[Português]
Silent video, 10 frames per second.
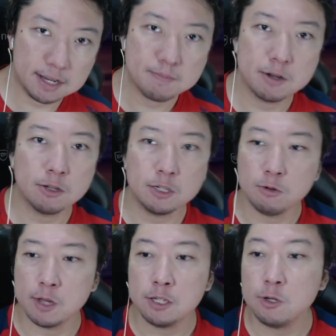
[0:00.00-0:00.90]
Porque assim,
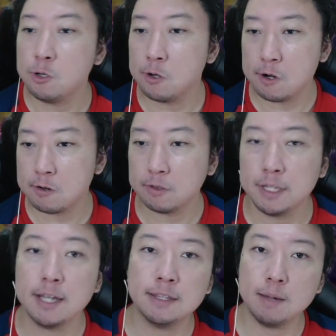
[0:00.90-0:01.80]
esse jogo tem
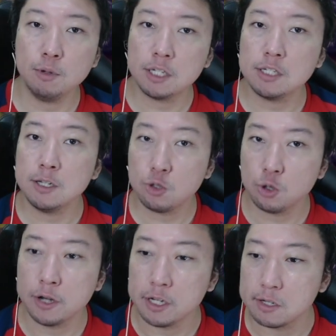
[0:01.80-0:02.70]
até muitas
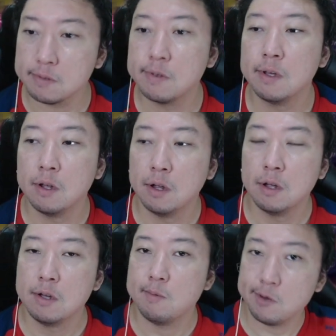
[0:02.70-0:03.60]
lições.
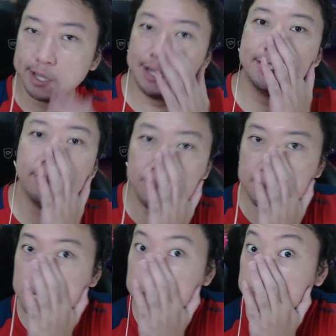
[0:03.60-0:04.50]
Muita lição de
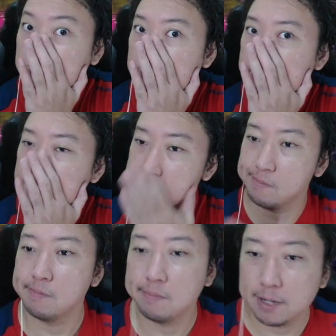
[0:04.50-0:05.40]
misplay,
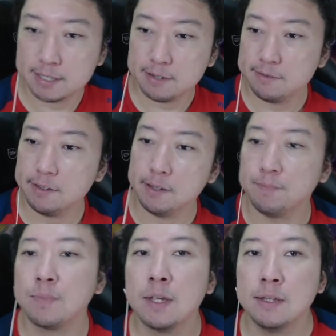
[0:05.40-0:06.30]
mas enfim,
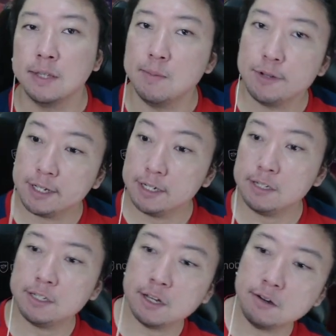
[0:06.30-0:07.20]
tem muita
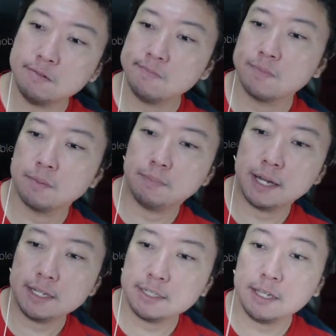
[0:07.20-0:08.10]
lição,
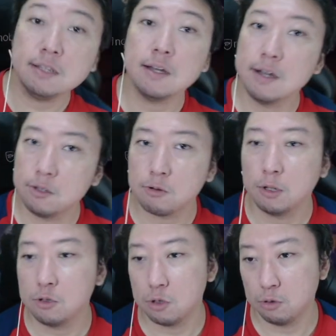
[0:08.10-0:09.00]
mas nem tanto quanto
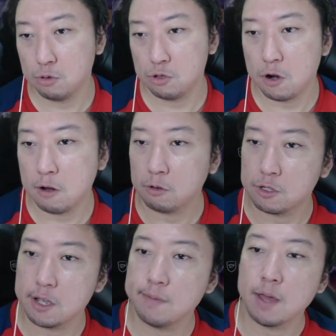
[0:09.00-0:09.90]
os outros jogos,
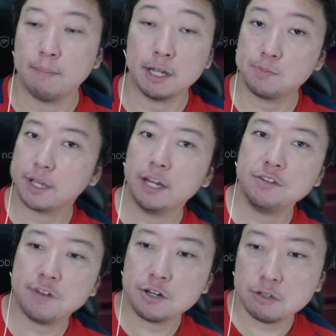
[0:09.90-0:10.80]
né? É mais porque ele é
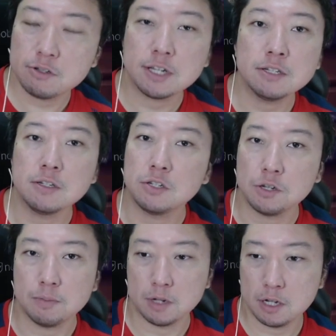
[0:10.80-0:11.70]
divertido de assistir
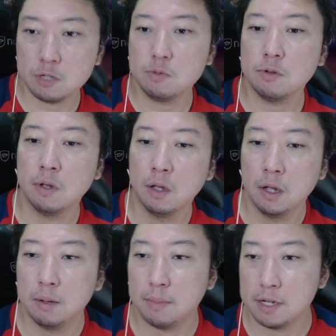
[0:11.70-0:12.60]
mesmo,
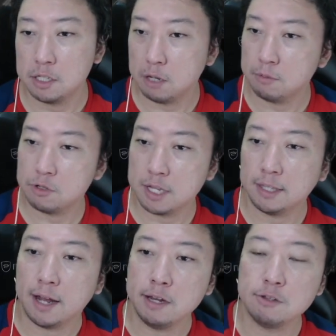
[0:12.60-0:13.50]
mas tem uns
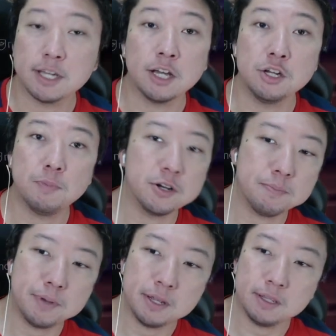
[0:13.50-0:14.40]
detalhinhos aí que a gente pode
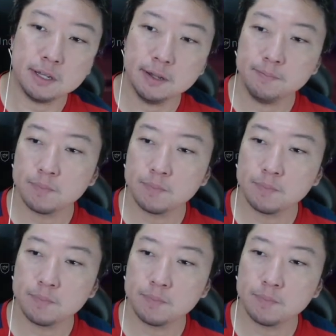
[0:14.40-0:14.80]
aprender.